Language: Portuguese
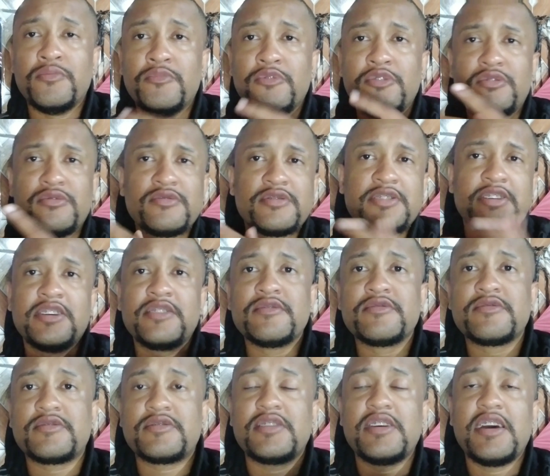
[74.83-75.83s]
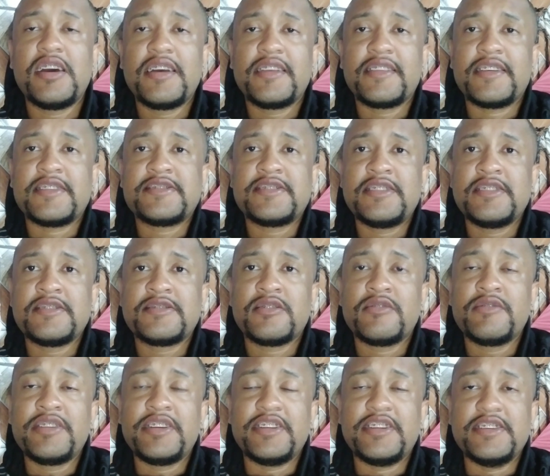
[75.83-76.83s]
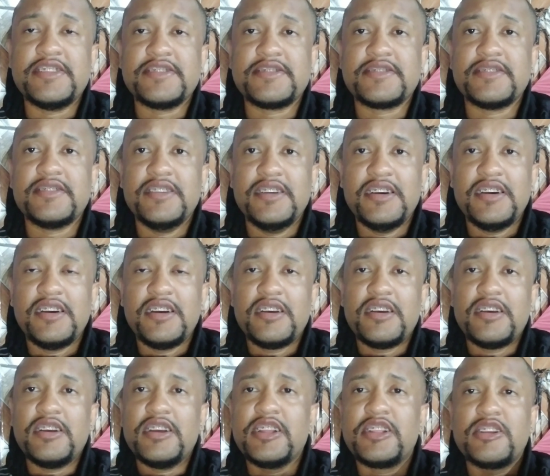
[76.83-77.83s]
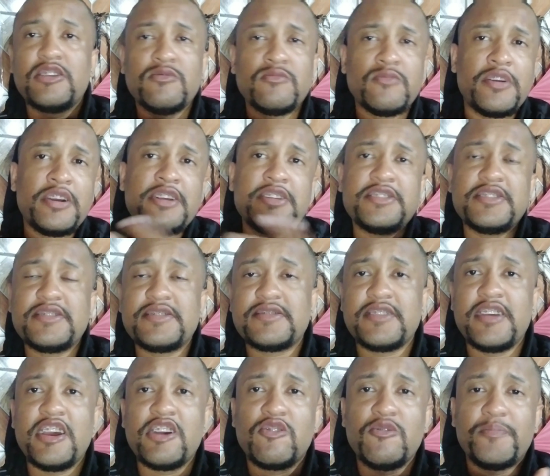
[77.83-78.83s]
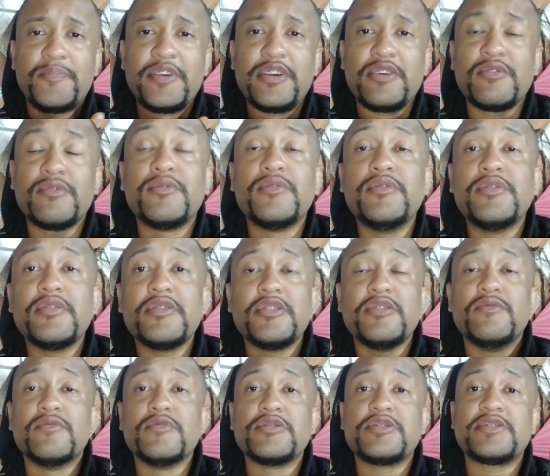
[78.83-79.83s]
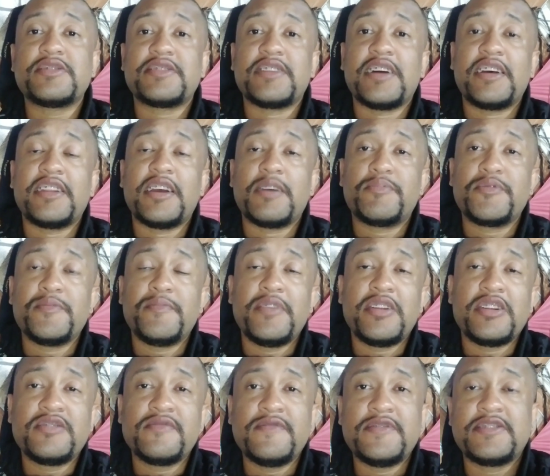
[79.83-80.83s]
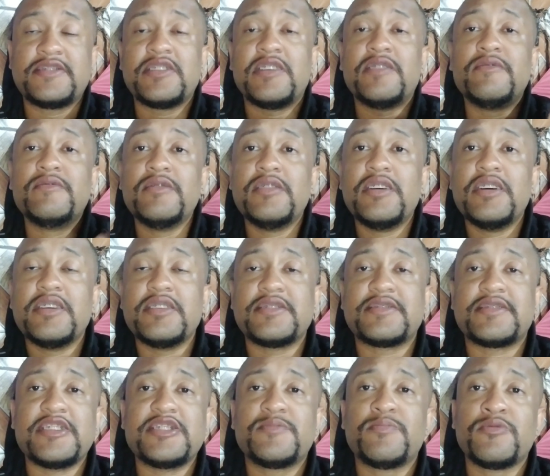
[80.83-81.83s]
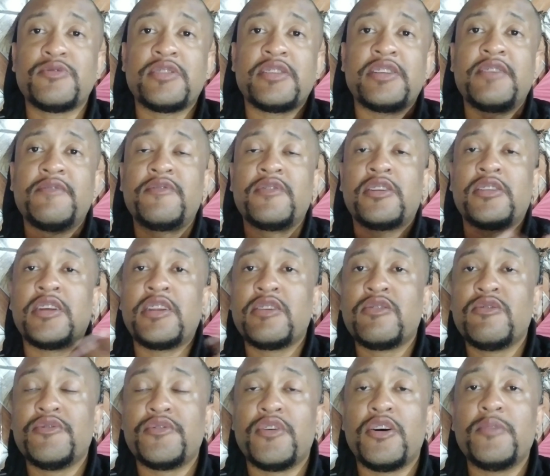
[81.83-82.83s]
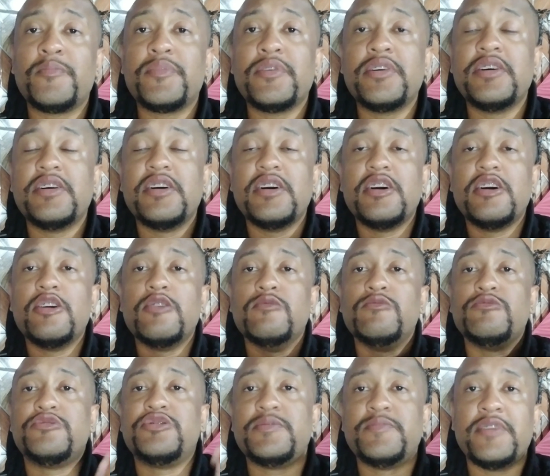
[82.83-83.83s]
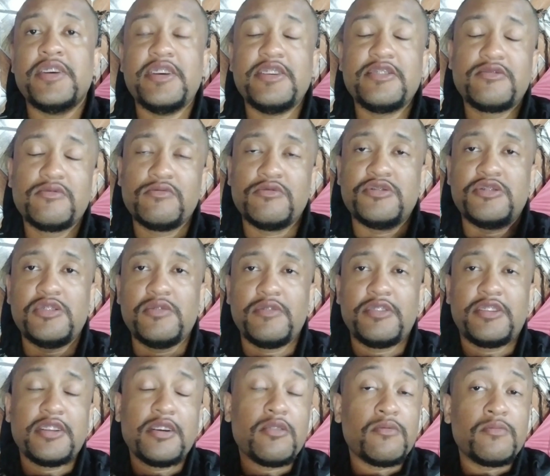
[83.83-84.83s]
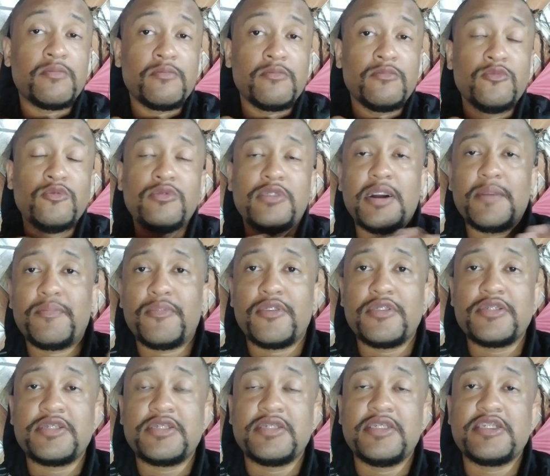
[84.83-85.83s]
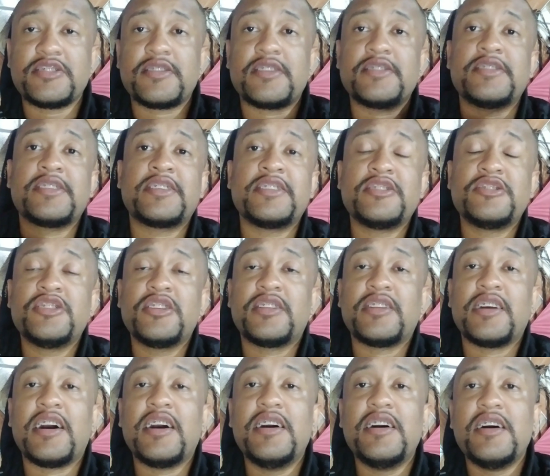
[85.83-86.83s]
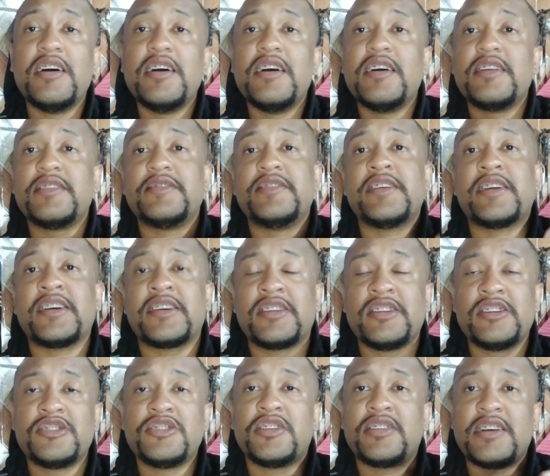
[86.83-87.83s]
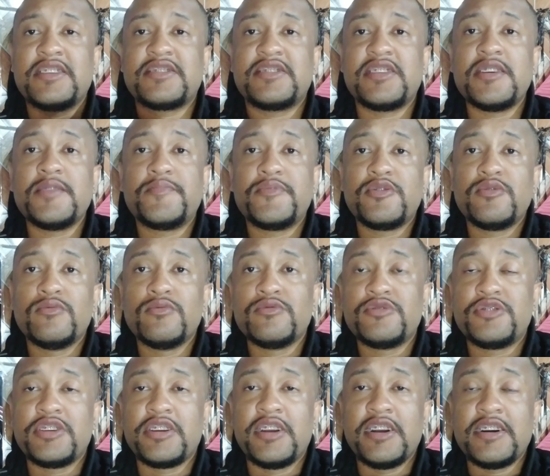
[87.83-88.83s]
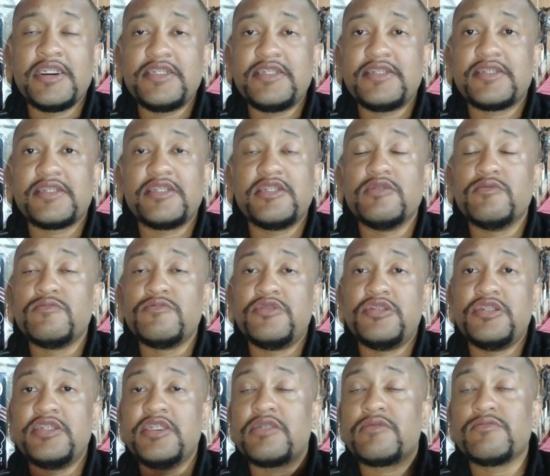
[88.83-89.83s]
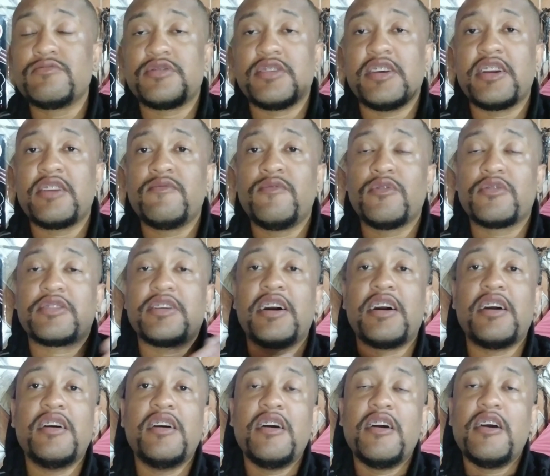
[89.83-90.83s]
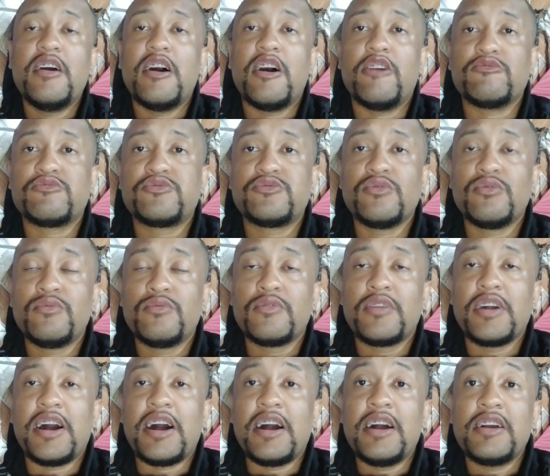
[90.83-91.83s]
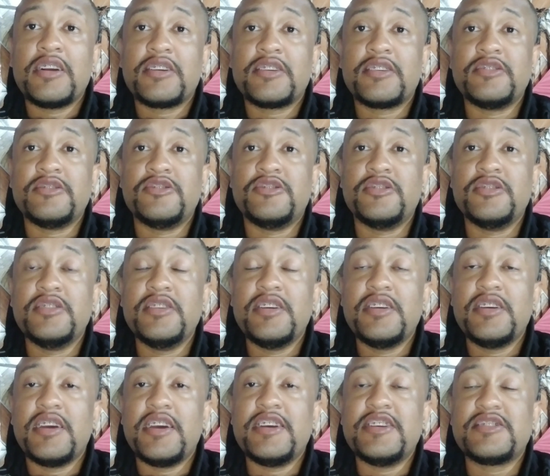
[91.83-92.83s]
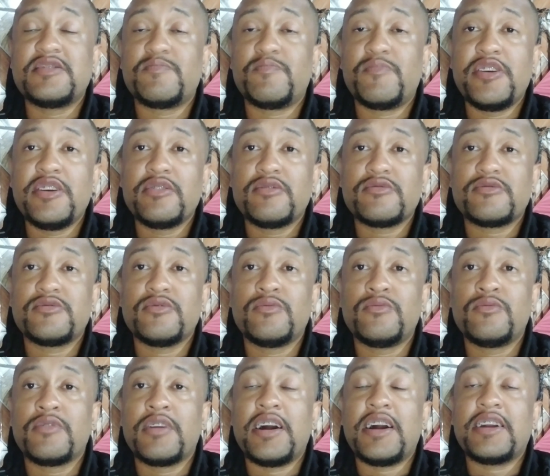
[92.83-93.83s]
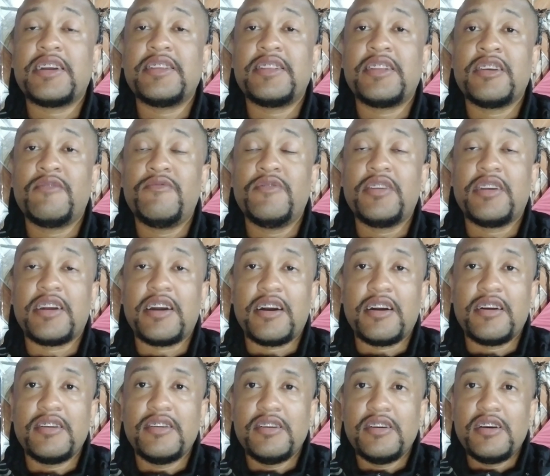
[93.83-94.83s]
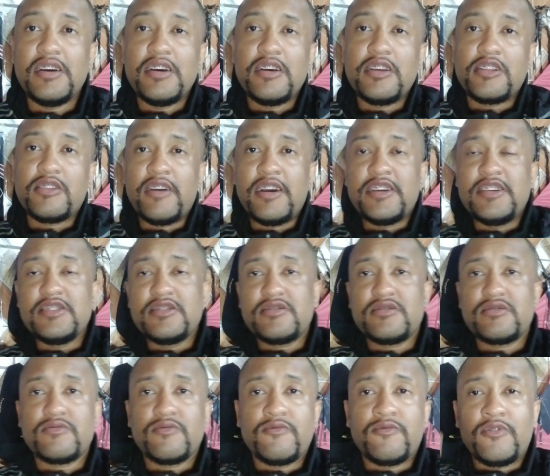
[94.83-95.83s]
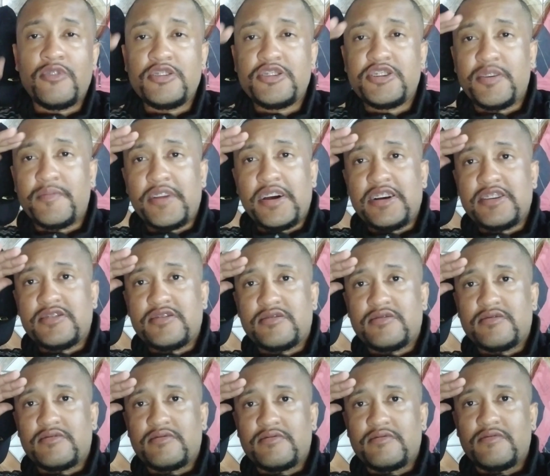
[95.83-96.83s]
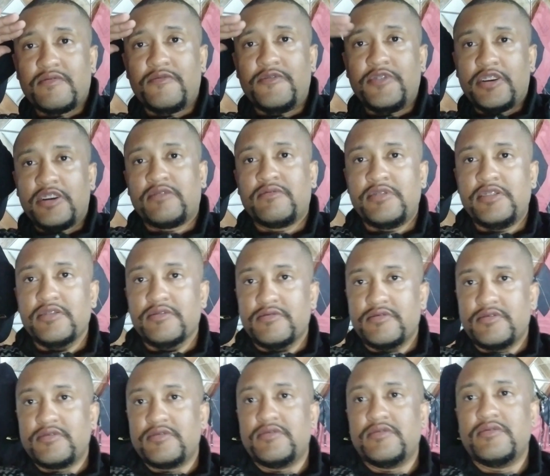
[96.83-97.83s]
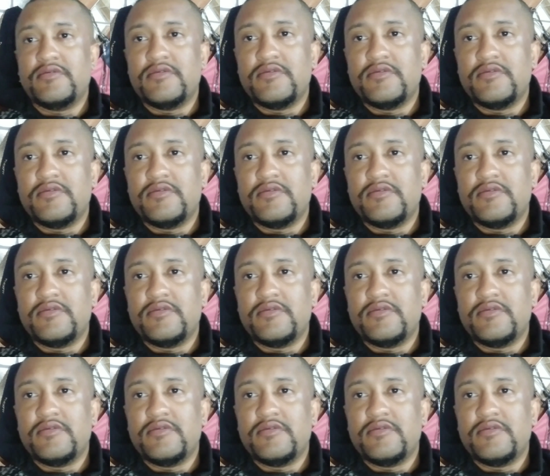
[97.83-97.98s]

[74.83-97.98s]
muitos anos na seleção inglesa. Então o Rangers se recuperou e hoje está na primeira divisão, está disputando a final da Liga Europa. O time ressurgiu, então nunca pode deixar de acreditar tem que acreditar sempre nos gigantes que um dia consegue voltar ao seu lugar de respeito, ao seu lugar que tem que ficar. Então é isso, forte abraço, fica com Deus.